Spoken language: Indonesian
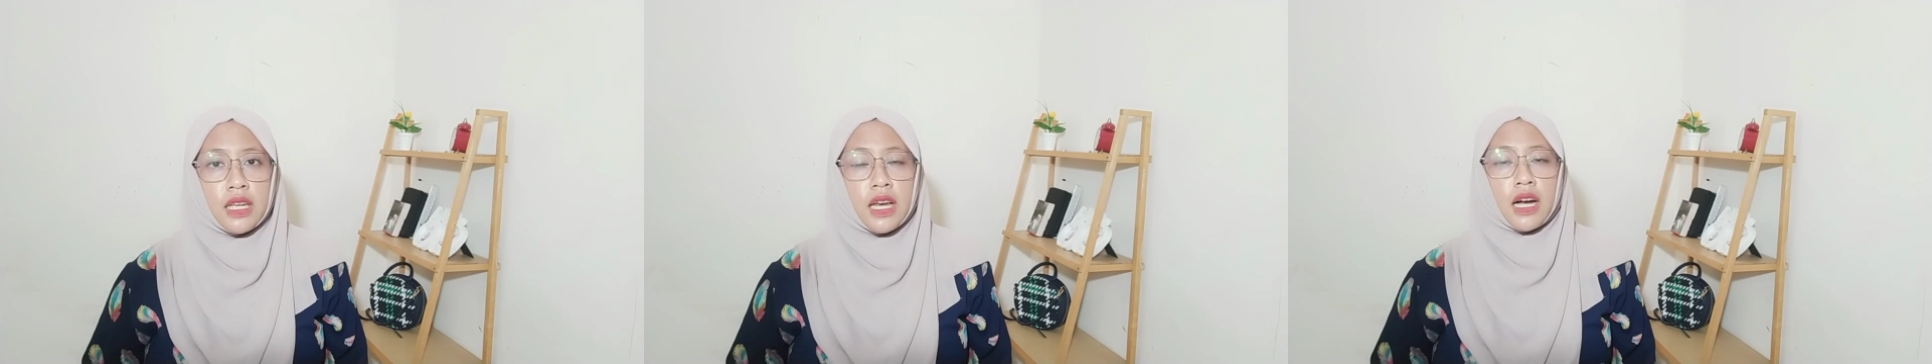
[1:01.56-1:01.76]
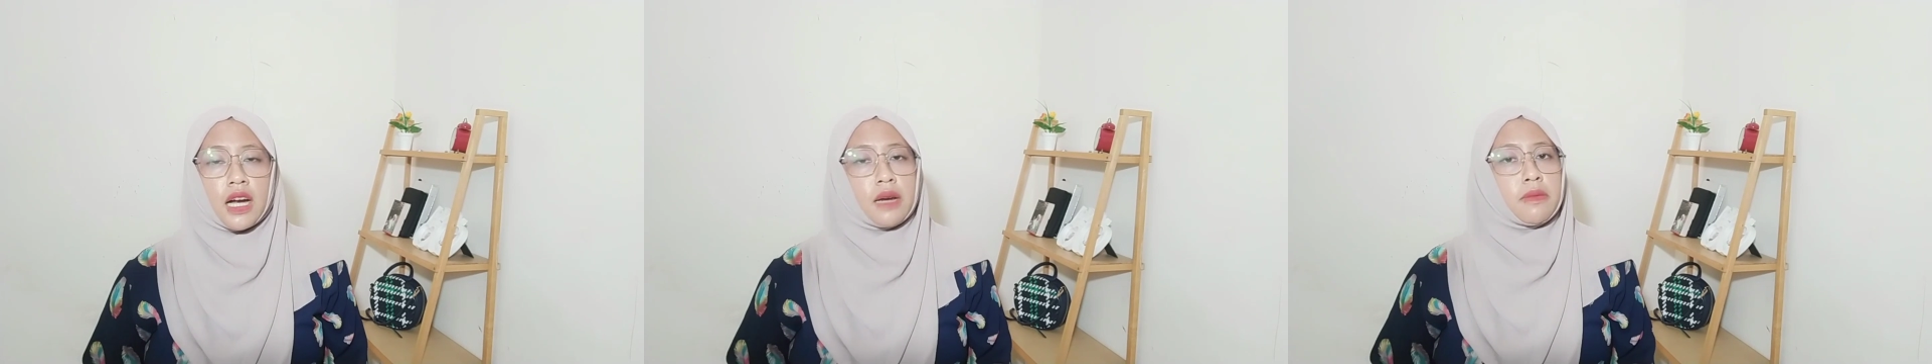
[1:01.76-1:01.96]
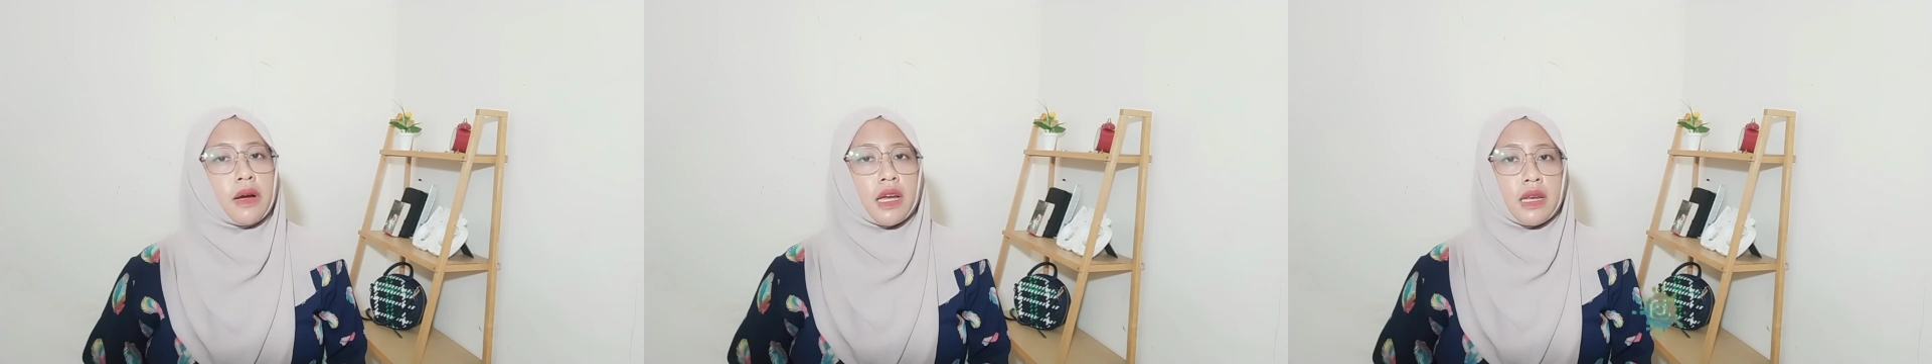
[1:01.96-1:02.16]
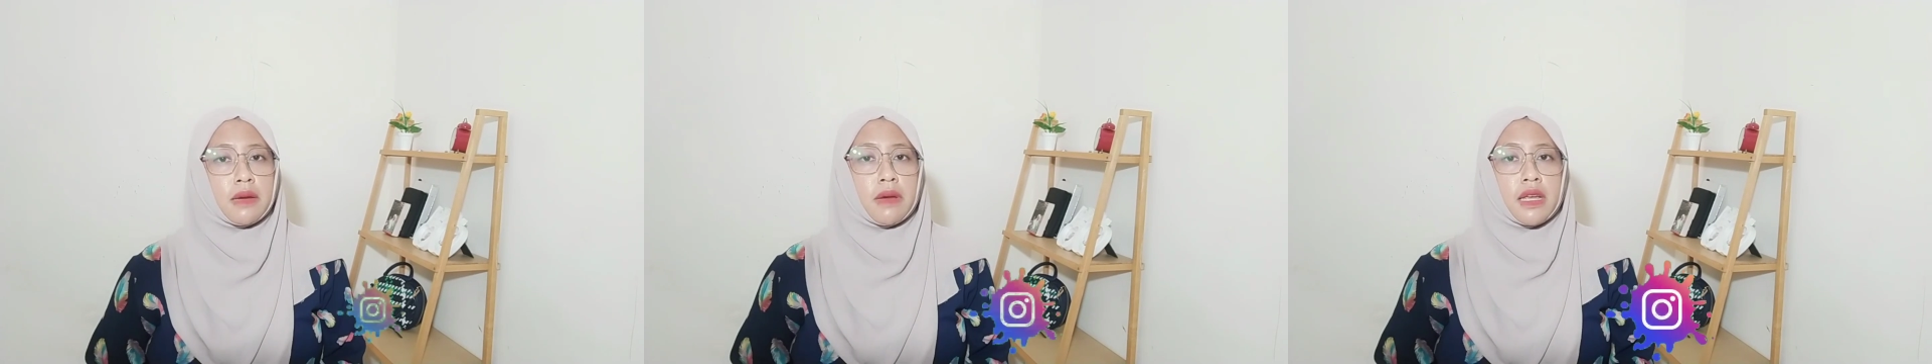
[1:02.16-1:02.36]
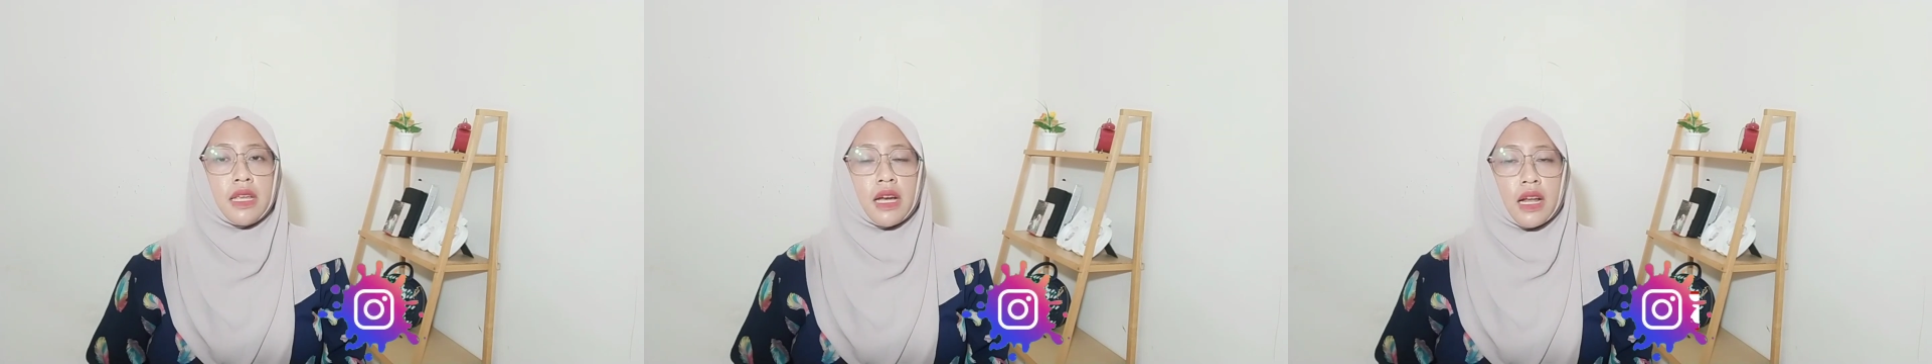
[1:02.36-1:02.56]
akan makin
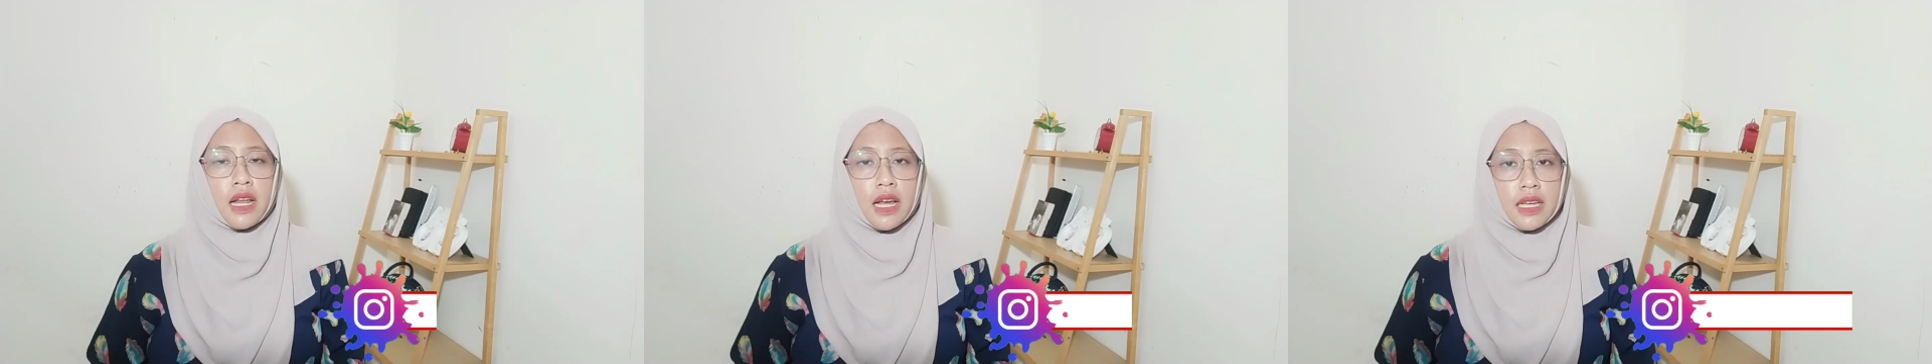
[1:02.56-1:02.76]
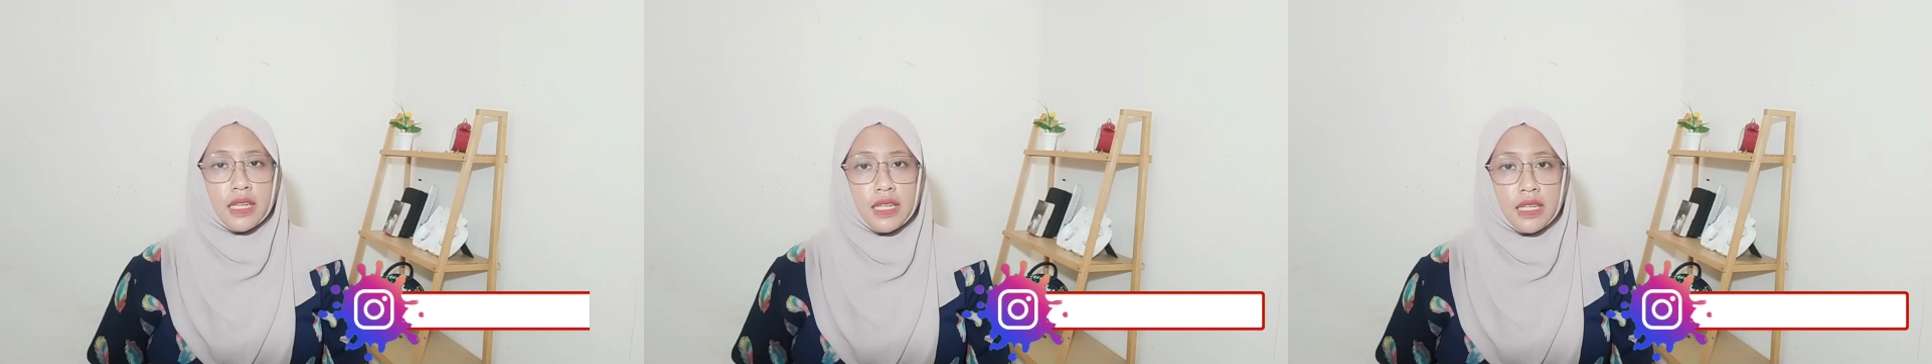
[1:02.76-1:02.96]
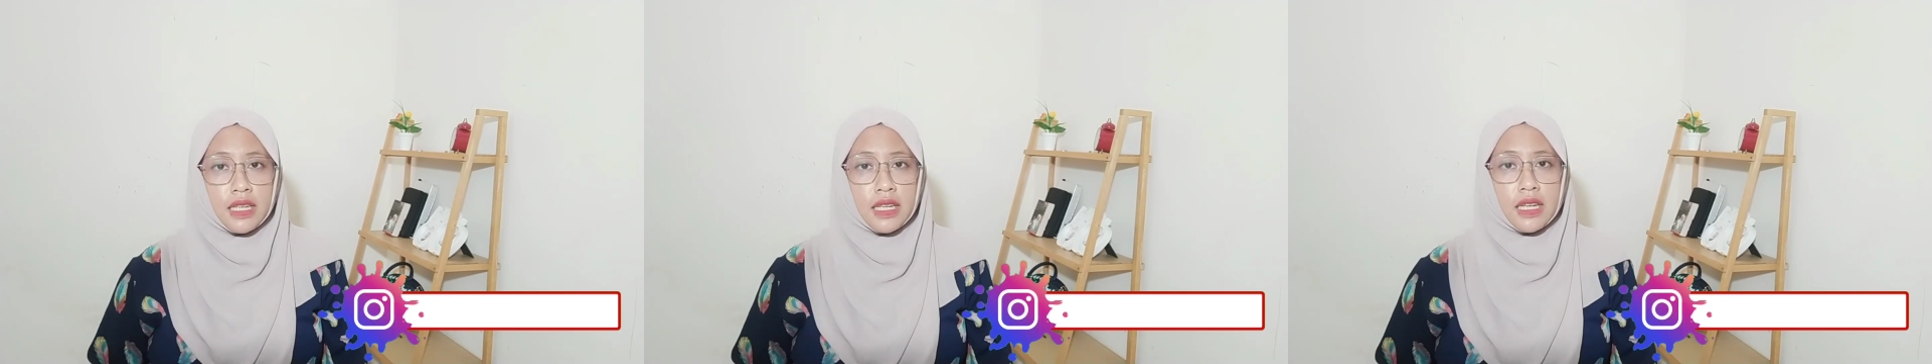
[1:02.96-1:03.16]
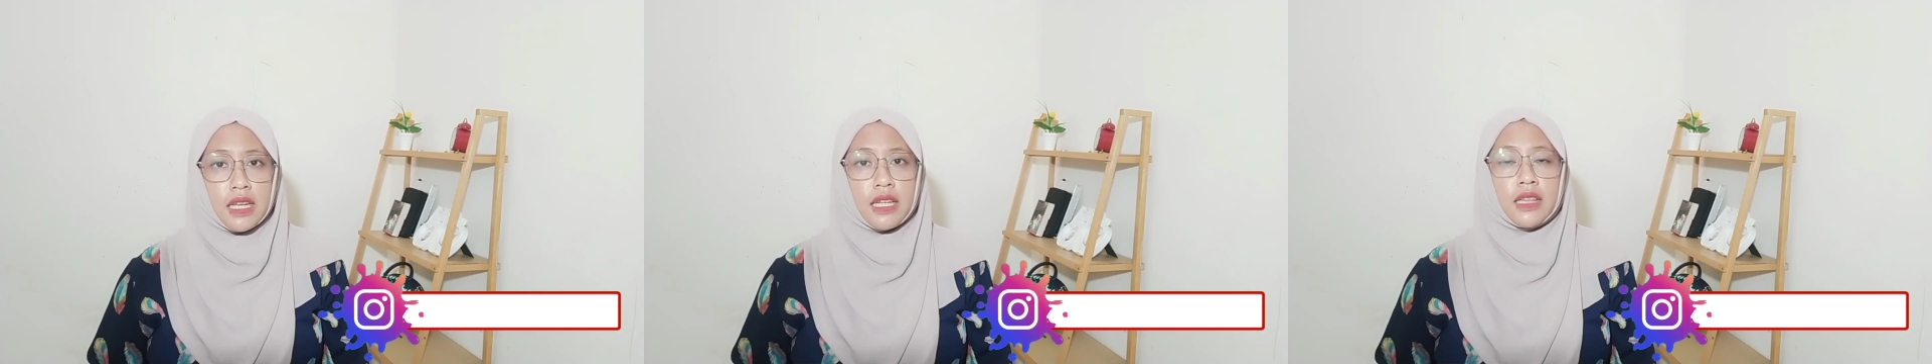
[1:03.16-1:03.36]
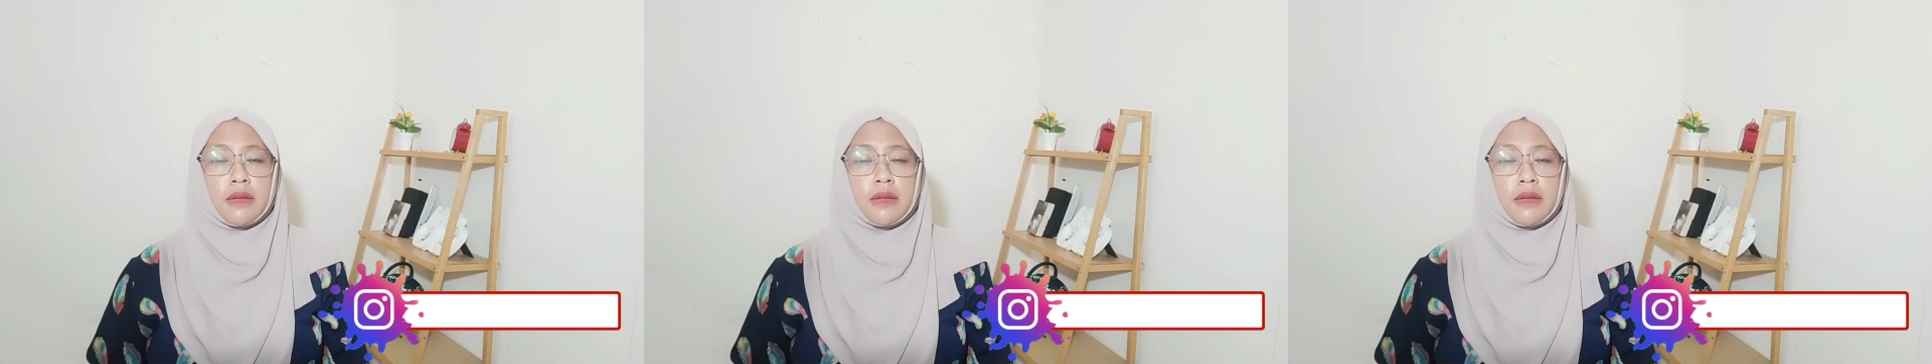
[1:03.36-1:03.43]
banyak lagi